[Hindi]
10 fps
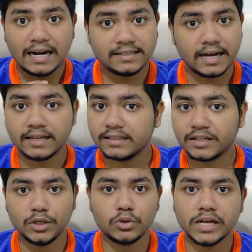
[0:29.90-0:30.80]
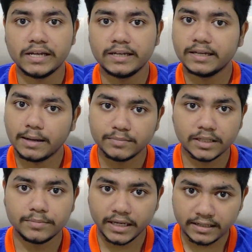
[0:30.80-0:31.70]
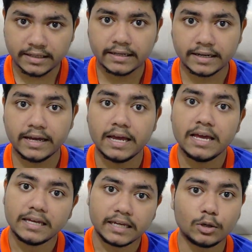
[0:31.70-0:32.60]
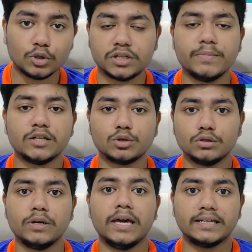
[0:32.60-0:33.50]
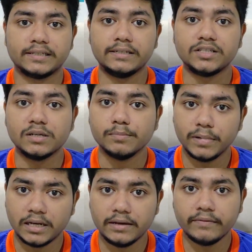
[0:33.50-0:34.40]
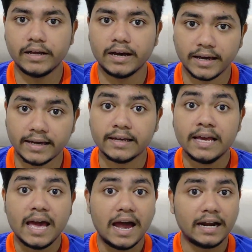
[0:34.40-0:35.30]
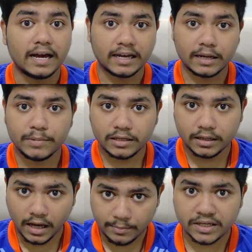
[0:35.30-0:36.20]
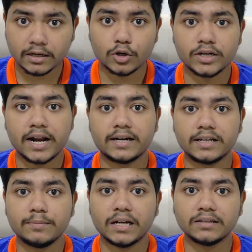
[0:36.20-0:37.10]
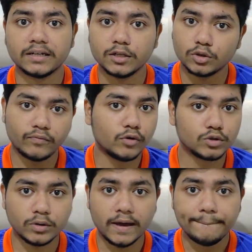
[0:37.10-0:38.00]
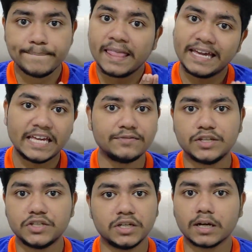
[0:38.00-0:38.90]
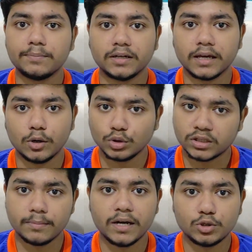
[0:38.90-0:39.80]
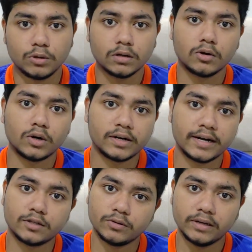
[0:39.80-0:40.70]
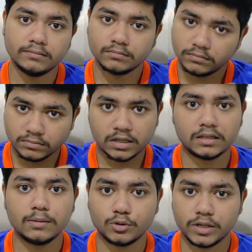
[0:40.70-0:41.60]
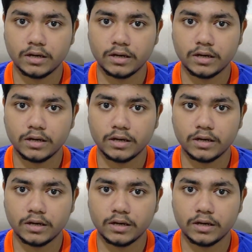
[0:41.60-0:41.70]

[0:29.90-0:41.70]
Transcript: एंड जहाँ तक न्यूज़ आ रही है हम सब यही देख रहे हैं कि ईगोस्टी मैच को जो है एक्सटेंशन मिलने वाला है एंड अगर अभी अभी के कॉन्ट्रैक्ट की बात करें तो वो जो है ए एशियन कप तक है उसके बाद जो है उनका कॉन्ट्रैक्ट जो है खत्म हो